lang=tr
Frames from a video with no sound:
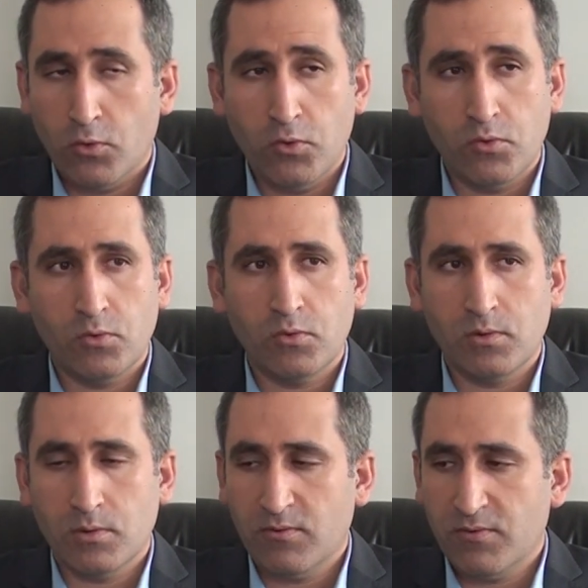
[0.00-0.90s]
ön
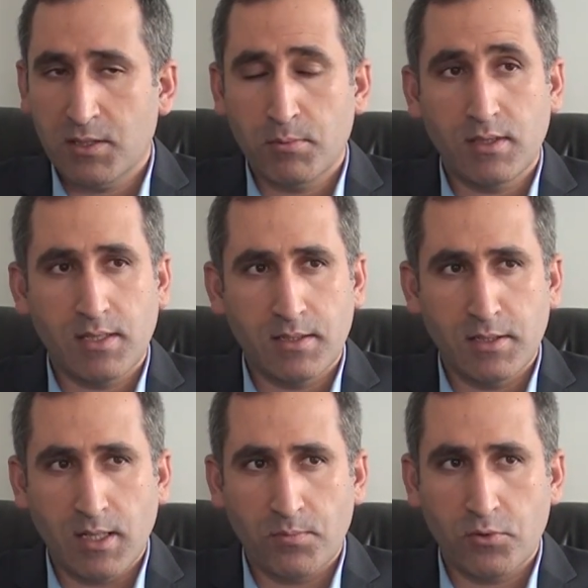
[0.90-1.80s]
e,
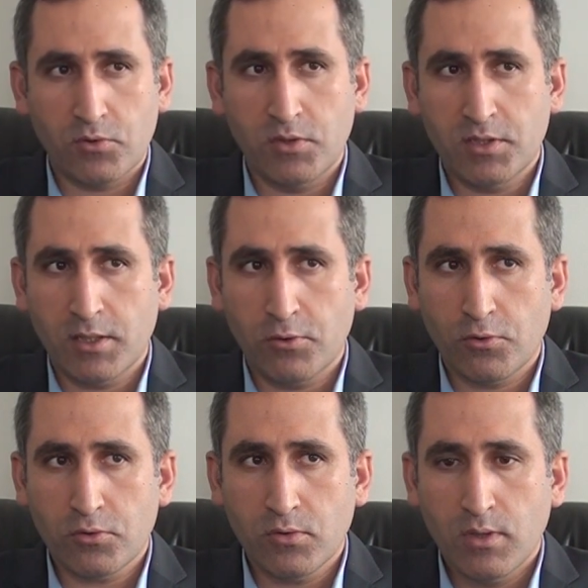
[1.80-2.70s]
fizibilitesini yapıyoruz,
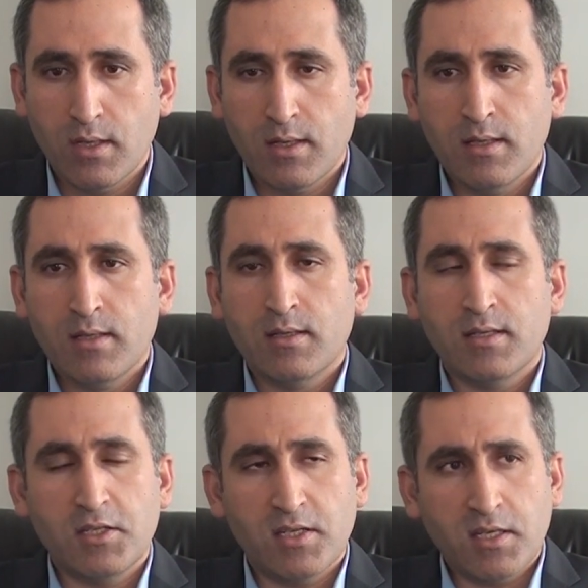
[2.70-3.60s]
inceliyoruz.
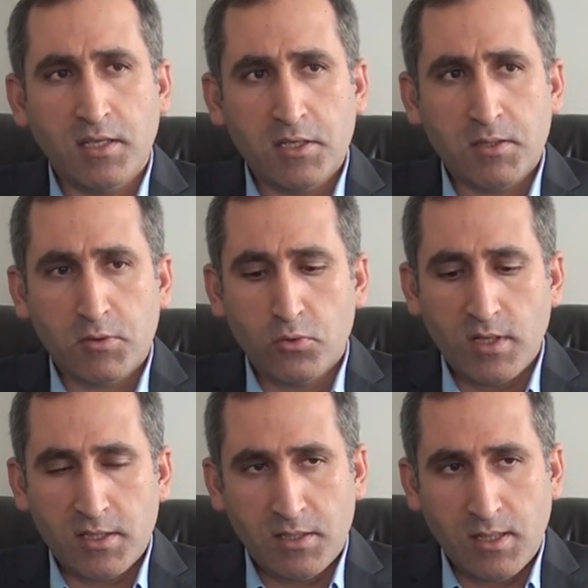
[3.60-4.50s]
İşe giriş
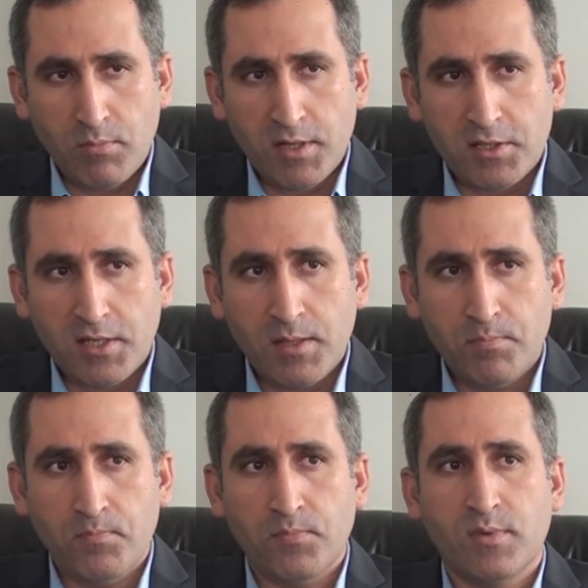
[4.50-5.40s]
sürecinden
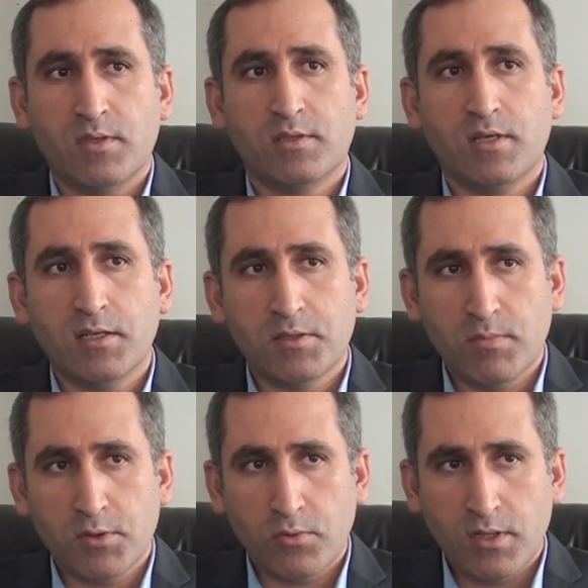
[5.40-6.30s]
başlayıp
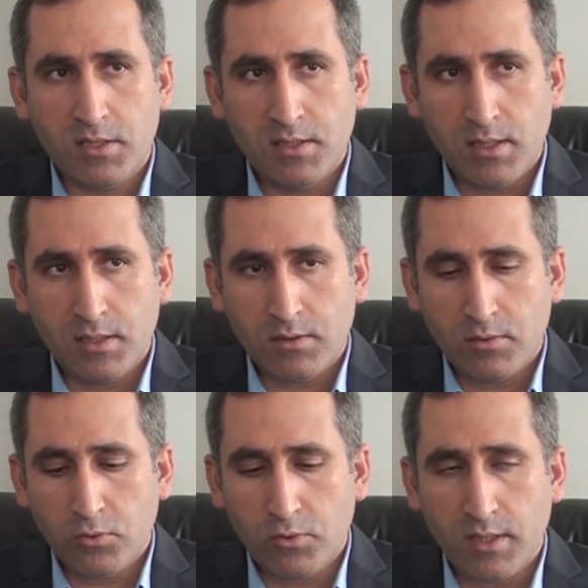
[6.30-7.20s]
çalışma sürecinden
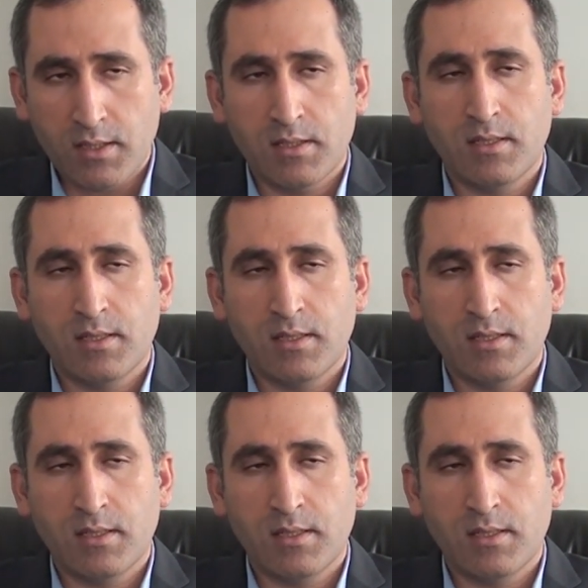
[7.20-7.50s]
sonra